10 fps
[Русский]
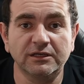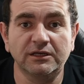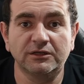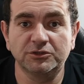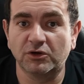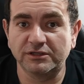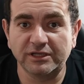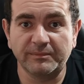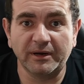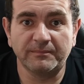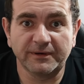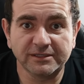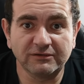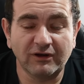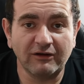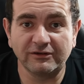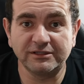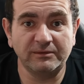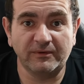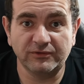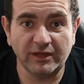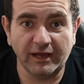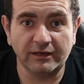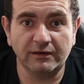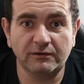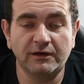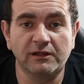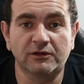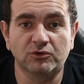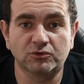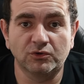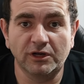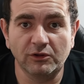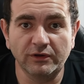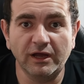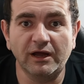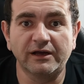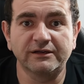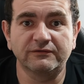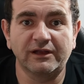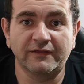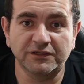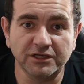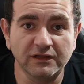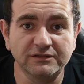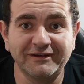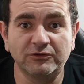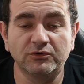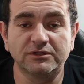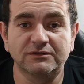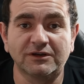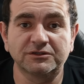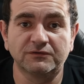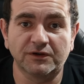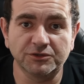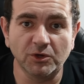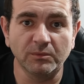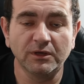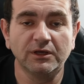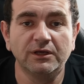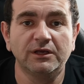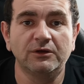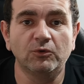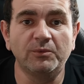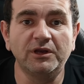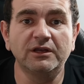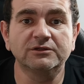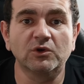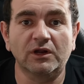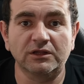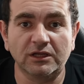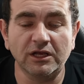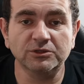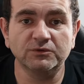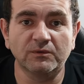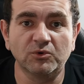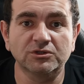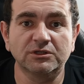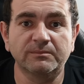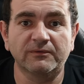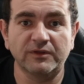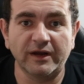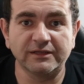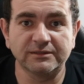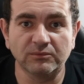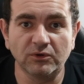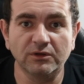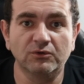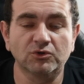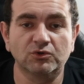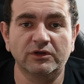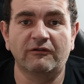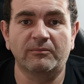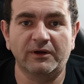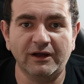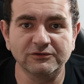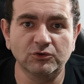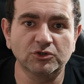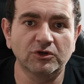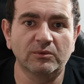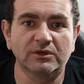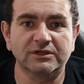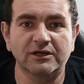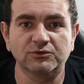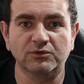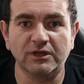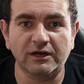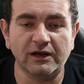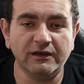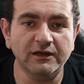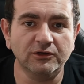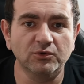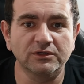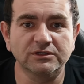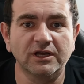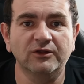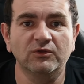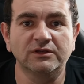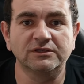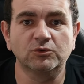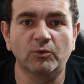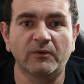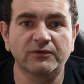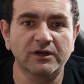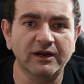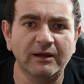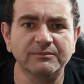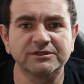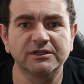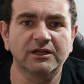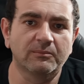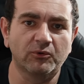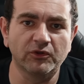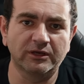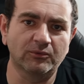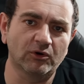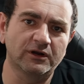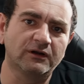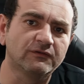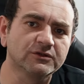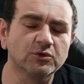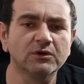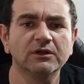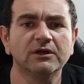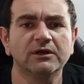И еще раз, я прям призываю вас не повторять делать то, что делаю я, а для начала советуйтесь с вашим врачом и убедитесь только тогда, что вы можете повторять за мной то, что я вам показываю, то, что я вам рассказываю. Так, для тех, кто не знает, у нас есть группа в Телеграм, ссылка под этим роликом внизу.